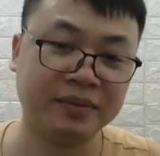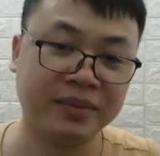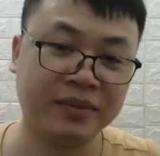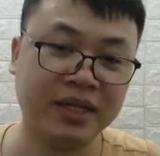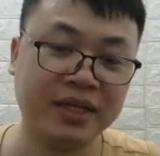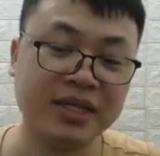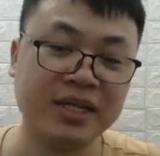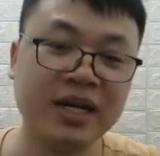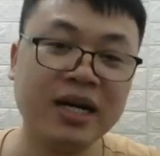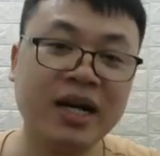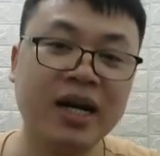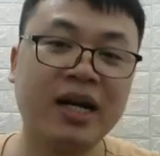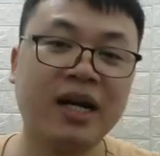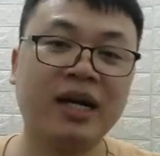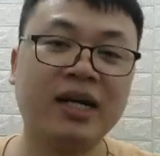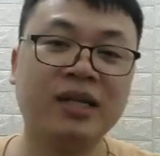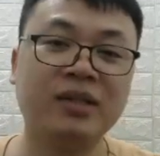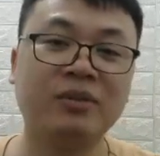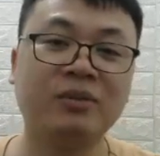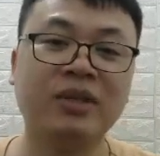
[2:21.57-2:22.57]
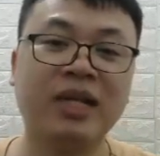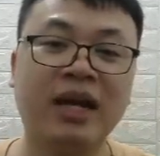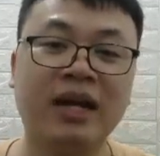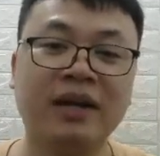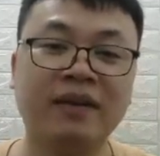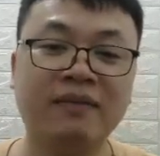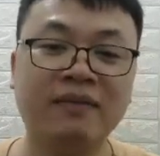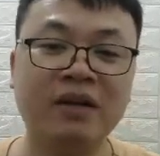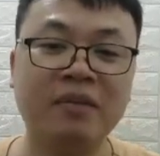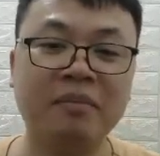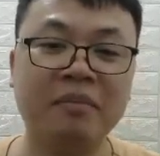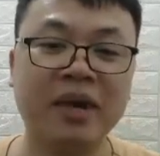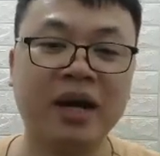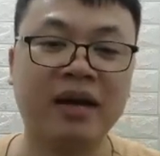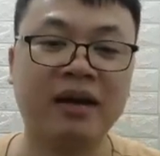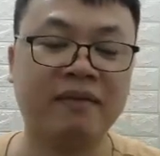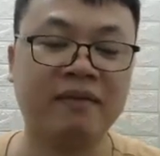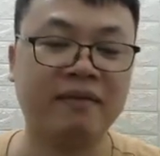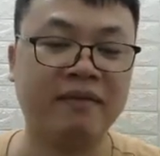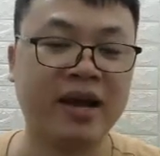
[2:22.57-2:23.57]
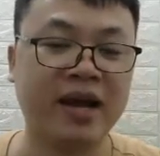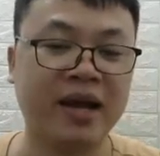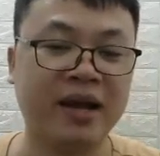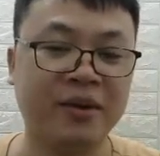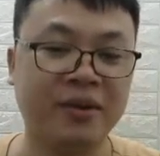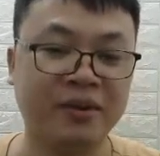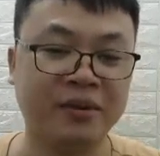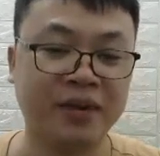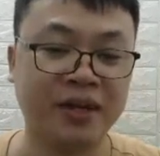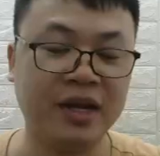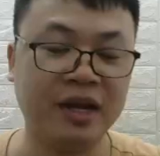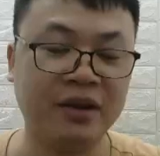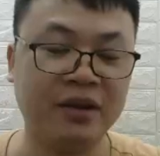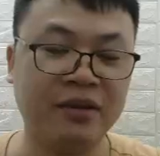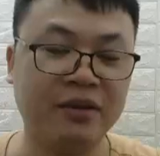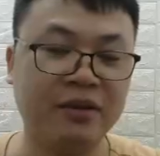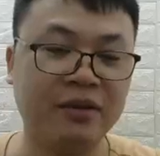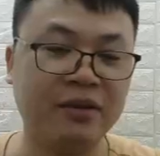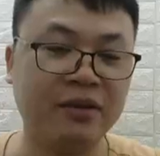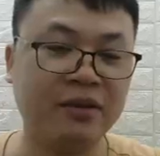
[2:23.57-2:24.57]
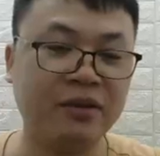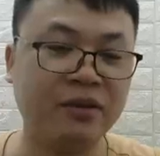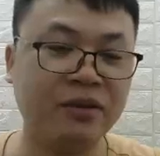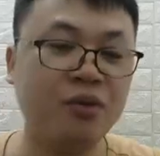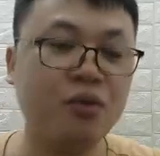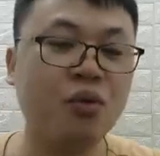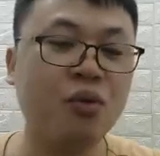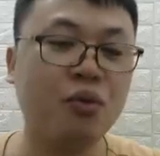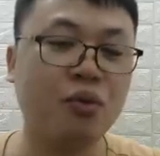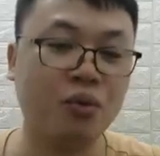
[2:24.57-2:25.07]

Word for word: thì thường là chúng ta vẫn mặc vào để nó đủ,